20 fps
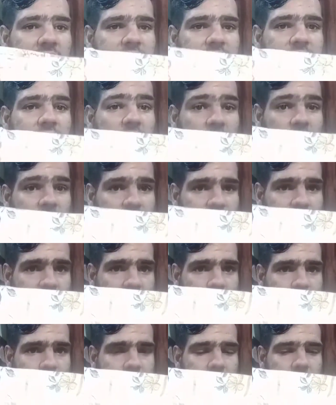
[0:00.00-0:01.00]
फ्लावर
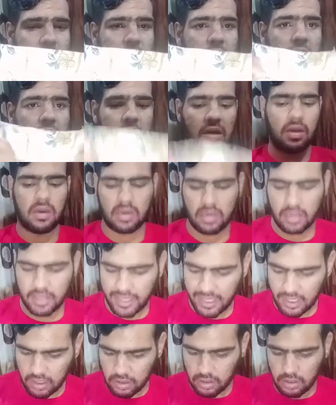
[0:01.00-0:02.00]
टाइप
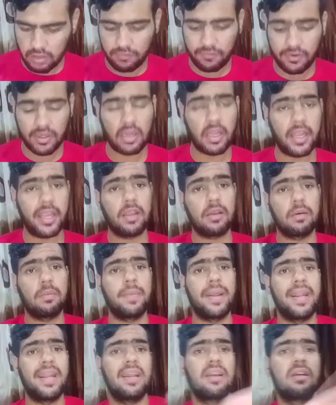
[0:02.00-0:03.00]
एक एक
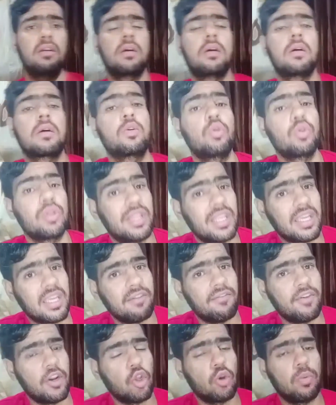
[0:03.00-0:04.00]
मैंने कुर्ती की
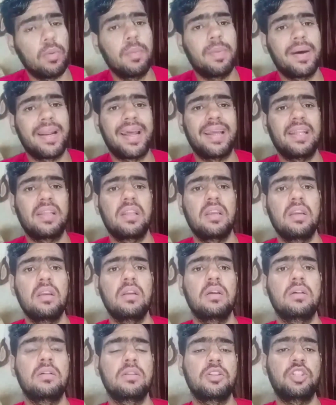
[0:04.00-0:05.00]
वीडियो भी बनाई थी
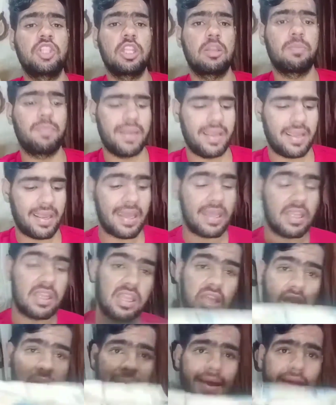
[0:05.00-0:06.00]
जिसपे
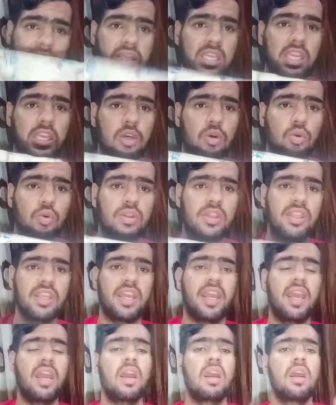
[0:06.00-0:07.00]
सेम ऐसी ही कुर्ती
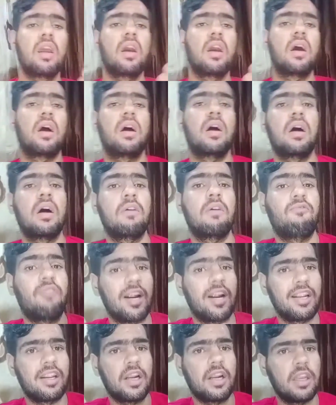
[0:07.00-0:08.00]
है
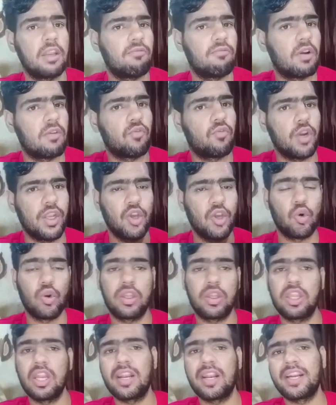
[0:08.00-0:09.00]
वन थर्टी वन फोर्टी
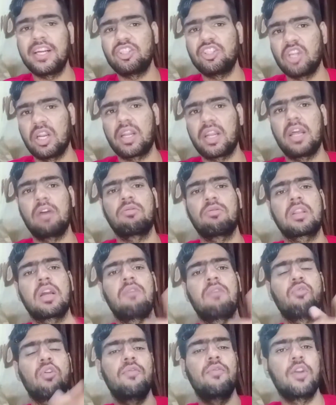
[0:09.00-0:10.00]
होलसेल रेट चल रहा है उसका
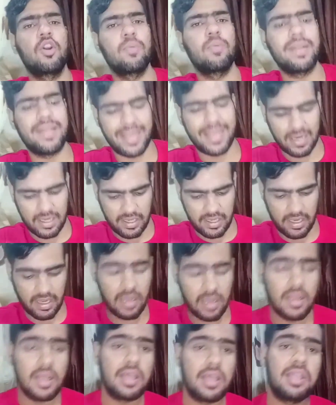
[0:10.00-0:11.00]
वो वीडियो भी देख लेना
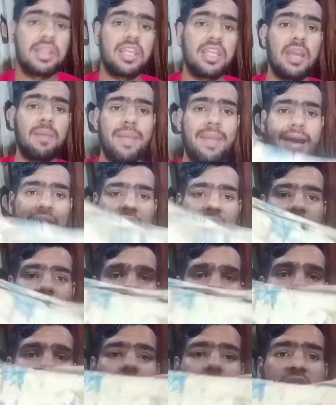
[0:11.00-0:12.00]
सेम ऐसी ही
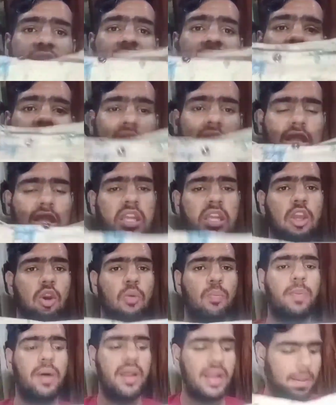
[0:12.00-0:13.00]
कुर्ती है इसी के
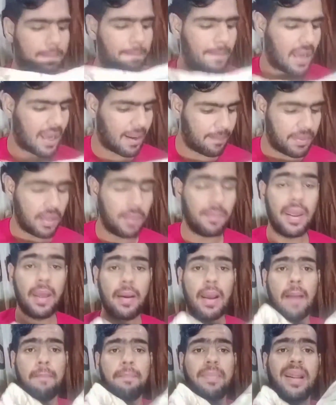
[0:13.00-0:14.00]
ऊपर अब अभी मैं
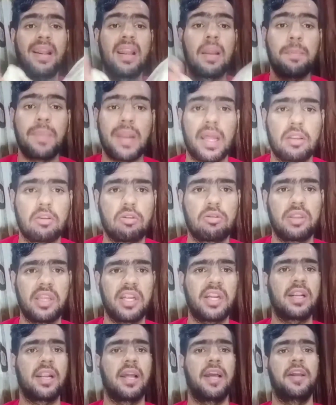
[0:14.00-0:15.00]
आपके लिए प्लाजो
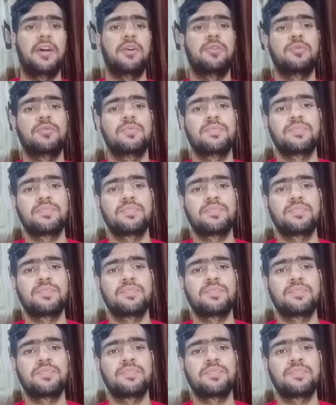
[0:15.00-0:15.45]
सेट लाया हूँ